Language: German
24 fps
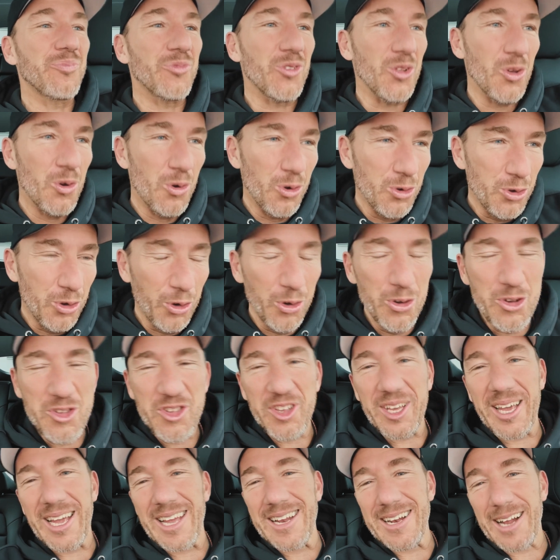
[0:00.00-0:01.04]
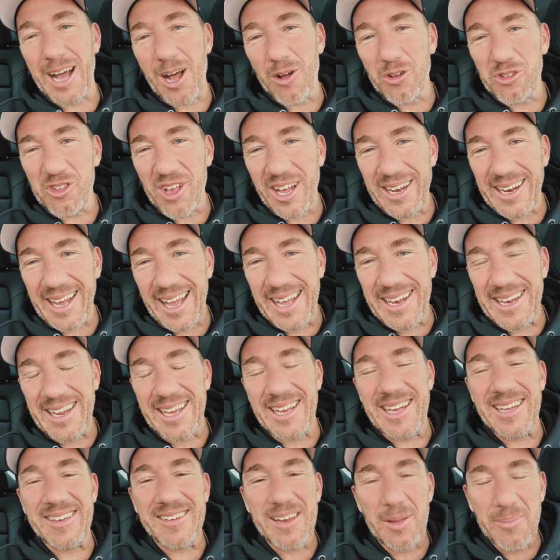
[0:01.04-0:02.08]
Und Grüße gehen raus an
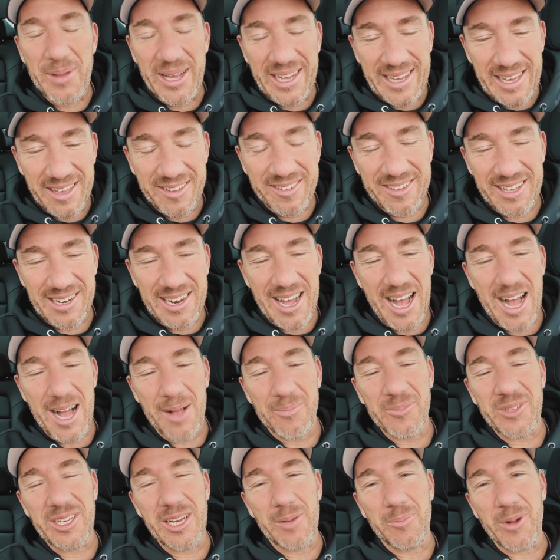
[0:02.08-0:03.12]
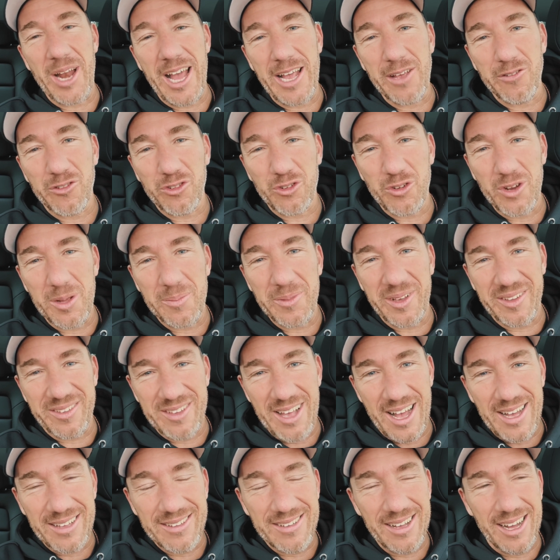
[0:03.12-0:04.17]
René, der mir gestern Abend in dem Livestream
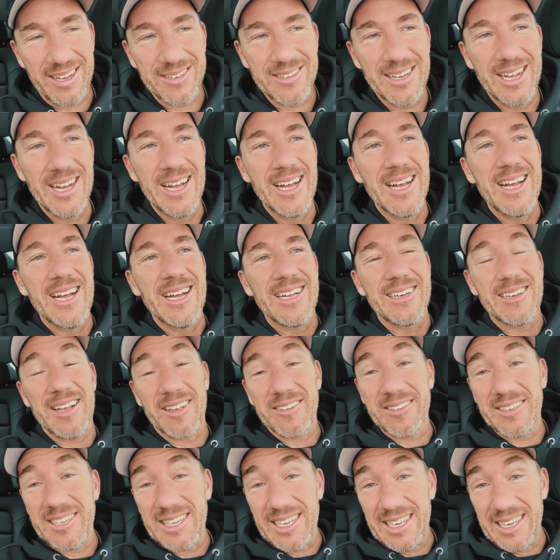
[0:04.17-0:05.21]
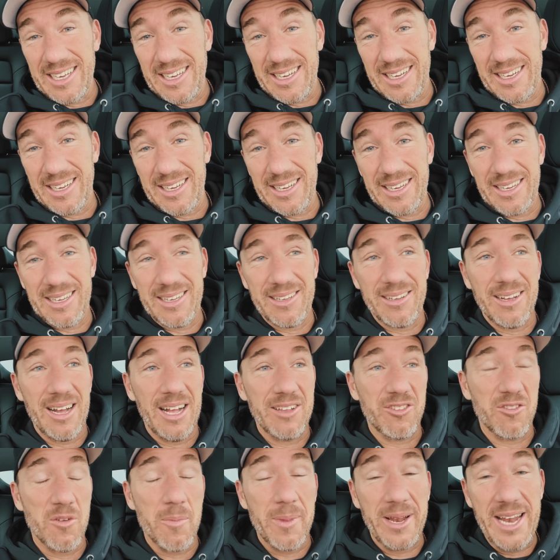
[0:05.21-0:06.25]
gesagt hat, dass die, äh, also
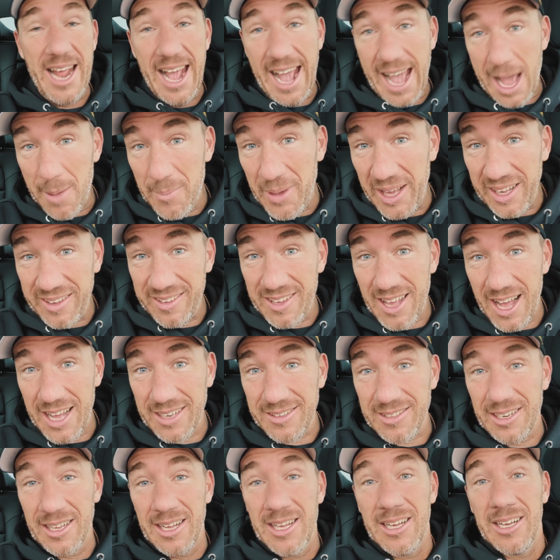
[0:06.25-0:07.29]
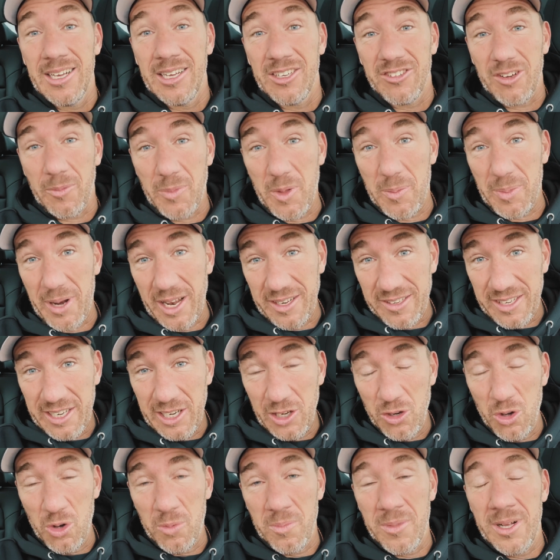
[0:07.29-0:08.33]
wenn man eine Amex hat, ich habe eine
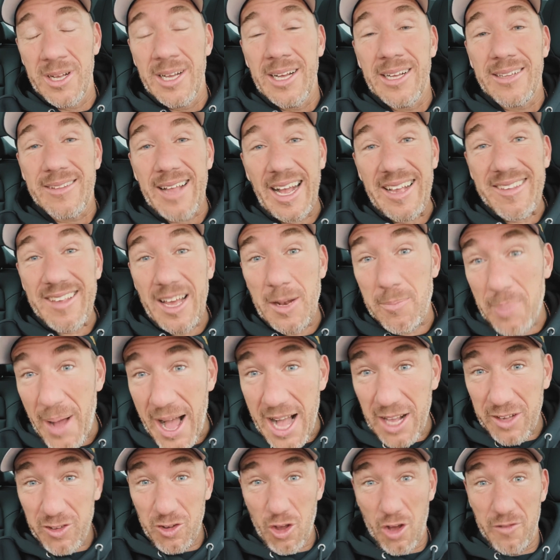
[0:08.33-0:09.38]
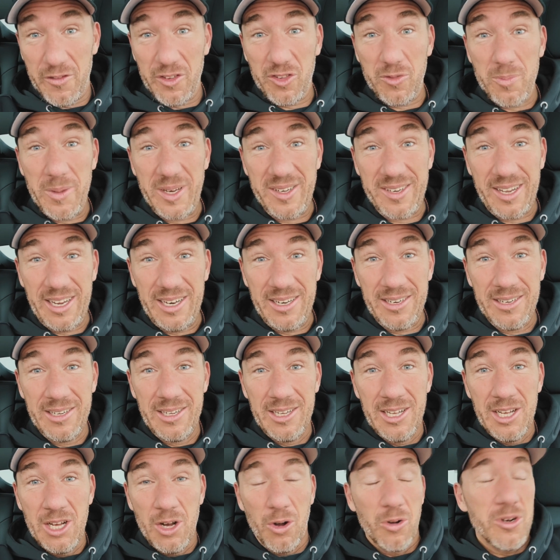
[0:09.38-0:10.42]
Platinum, da ist ein Parkservice mit drin.
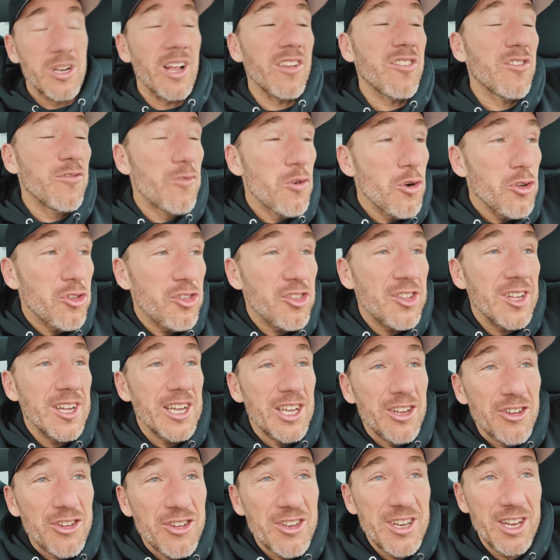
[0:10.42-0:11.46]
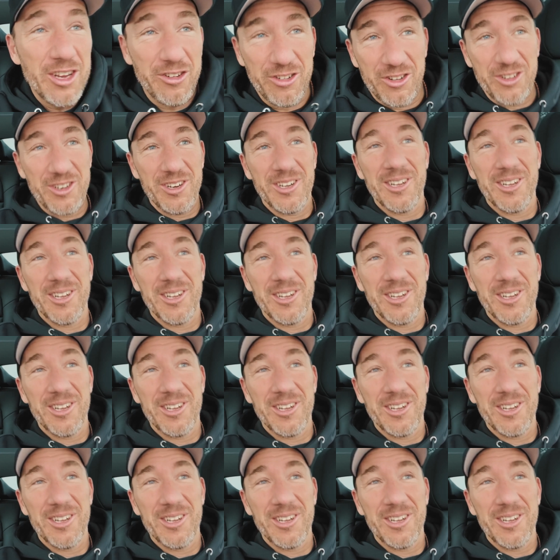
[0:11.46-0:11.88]
Und das wusste ich nicht.